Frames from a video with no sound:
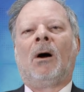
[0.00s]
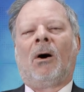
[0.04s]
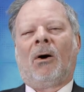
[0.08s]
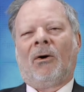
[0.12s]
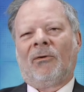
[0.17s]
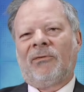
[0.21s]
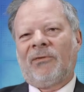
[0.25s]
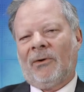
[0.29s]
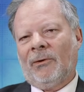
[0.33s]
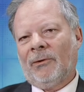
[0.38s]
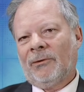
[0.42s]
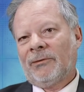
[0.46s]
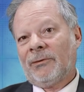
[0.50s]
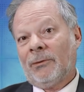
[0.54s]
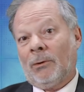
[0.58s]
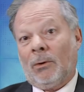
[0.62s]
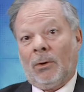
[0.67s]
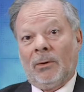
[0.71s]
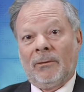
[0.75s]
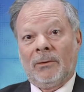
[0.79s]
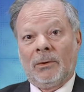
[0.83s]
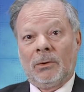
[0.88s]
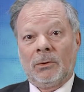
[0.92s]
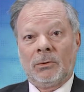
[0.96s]
En France, en
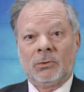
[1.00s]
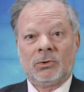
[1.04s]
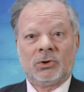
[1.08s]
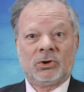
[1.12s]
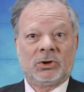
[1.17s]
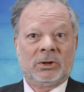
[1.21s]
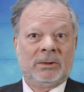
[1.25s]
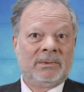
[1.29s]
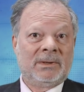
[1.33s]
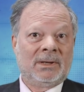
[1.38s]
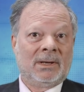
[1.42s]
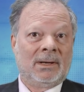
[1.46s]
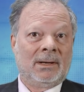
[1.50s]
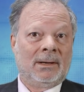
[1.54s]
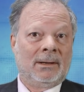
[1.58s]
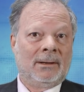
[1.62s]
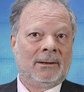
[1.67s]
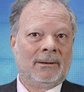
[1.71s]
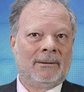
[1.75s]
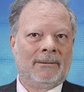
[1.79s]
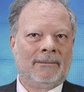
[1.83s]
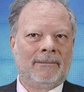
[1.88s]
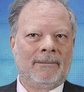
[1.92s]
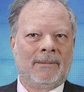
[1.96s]
revanche, eh
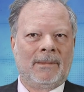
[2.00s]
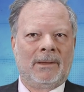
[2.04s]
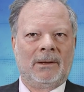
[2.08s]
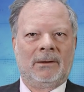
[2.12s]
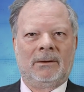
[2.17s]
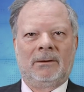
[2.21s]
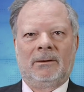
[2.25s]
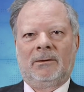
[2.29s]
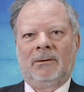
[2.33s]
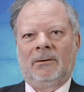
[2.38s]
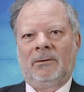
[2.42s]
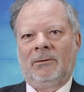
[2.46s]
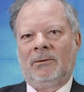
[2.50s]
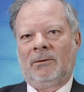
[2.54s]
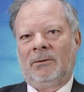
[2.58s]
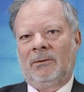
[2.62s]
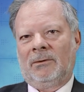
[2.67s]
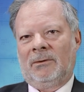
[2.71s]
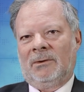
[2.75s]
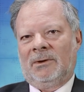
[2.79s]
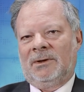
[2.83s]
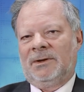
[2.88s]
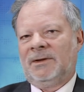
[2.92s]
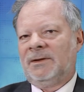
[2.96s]
bien, euh,
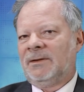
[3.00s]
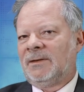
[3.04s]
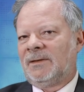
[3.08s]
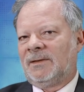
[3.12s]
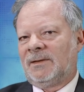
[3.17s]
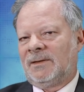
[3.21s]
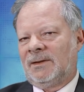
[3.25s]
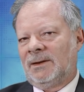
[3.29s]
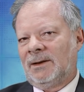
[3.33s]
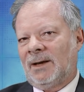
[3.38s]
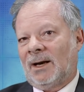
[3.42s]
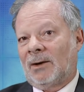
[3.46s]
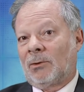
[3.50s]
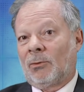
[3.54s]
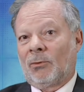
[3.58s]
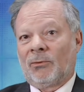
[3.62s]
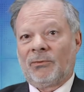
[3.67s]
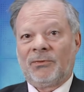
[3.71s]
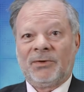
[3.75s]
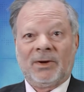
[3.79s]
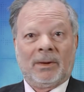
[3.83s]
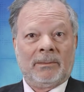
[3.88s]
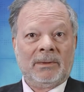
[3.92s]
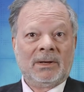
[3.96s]
l'INSEE a
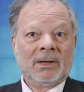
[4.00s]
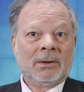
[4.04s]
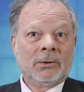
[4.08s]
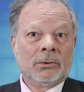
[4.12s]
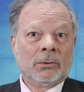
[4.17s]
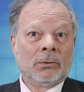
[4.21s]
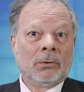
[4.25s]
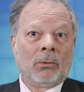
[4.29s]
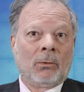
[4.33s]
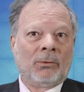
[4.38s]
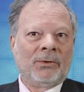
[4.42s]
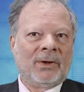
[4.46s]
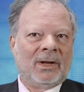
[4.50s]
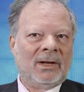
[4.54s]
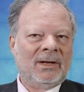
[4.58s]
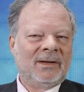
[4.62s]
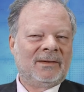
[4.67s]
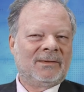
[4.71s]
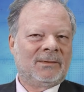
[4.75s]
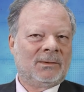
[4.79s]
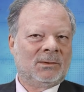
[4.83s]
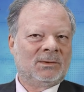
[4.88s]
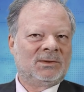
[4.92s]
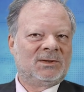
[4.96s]
confirmé qu'on
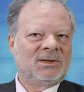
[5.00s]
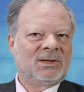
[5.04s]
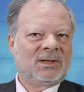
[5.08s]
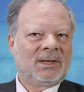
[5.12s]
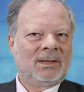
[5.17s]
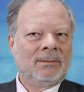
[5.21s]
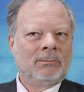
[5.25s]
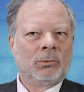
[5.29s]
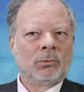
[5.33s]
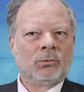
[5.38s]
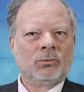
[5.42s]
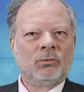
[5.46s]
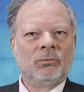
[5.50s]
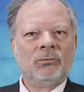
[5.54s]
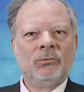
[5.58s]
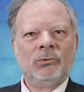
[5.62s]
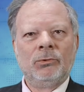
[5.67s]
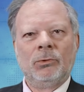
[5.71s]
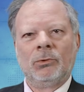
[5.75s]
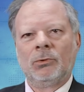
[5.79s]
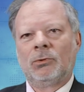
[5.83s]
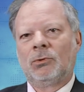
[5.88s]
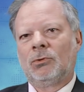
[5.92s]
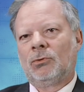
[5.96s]
allait s'en tirer beaucoup
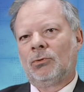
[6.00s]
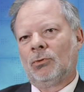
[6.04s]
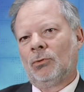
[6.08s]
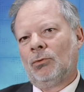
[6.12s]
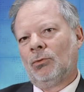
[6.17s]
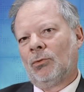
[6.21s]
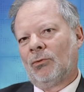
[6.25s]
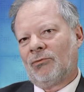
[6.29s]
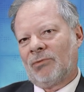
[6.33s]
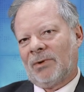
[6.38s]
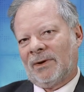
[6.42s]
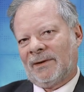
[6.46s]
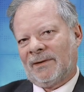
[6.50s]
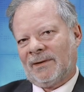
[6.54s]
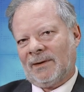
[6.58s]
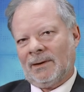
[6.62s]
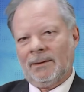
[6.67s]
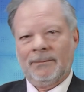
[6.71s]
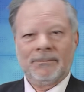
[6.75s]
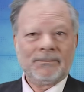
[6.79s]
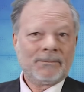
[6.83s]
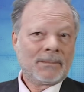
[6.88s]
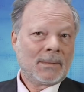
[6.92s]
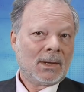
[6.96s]
mieux que nos
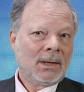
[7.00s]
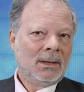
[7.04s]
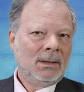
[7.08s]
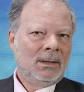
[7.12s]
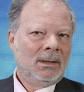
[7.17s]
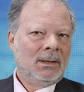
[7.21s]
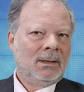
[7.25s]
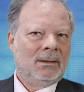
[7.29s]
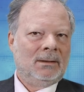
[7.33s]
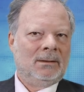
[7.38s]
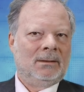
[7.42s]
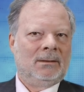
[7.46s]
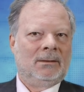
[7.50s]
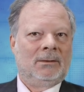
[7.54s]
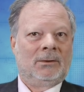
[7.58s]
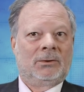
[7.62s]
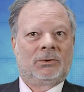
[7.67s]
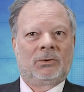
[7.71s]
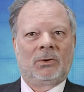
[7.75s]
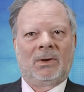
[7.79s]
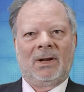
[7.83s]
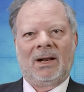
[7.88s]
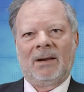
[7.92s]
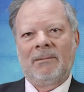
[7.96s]
voisins, euh,
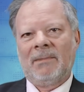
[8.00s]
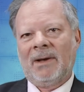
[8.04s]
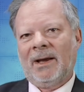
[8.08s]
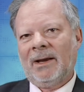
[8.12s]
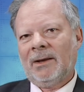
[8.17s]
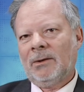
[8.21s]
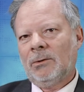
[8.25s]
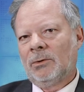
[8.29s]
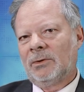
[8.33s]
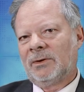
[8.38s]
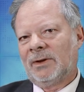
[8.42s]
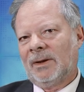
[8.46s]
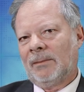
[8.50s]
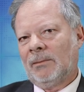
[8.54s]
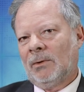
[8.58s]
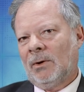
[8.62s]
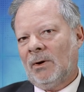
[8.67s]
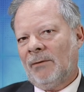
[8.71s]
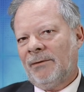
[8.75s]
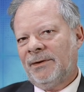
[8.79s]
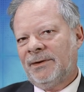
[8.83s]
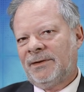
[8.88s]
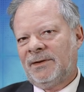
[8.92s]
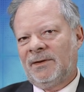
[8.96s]
que l'Allemagne
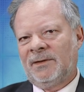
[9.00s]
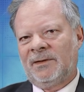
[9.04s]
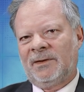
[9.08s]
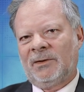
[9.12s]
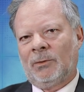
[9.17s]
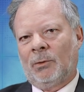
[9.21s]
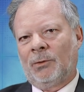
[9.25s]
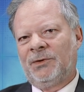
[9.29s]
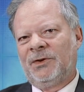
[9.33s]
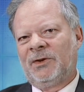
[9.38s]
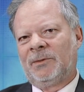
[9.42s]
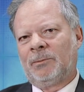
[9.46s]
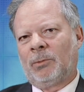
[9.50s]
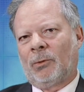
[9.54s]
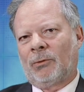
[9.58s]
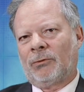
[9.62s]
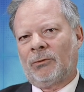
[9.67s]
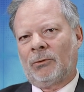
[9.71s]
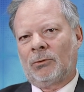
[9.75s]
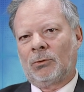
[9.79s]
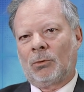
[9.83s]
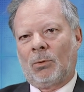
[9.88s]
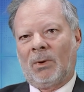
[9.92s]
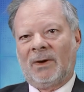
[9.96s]
notamment, avec ses
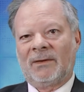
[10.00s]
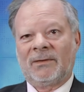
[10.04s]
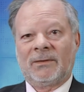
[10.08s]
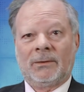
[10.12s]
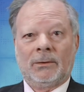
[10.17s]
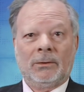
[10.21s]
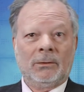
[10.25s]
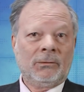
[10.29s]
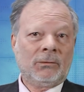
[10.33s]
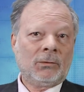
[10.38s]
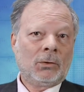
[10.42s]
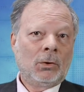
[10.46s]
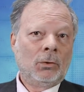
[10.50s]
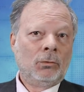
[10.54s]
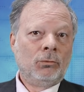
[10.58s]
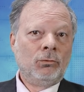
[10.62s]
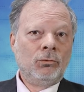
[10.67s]
0,6% de croissance.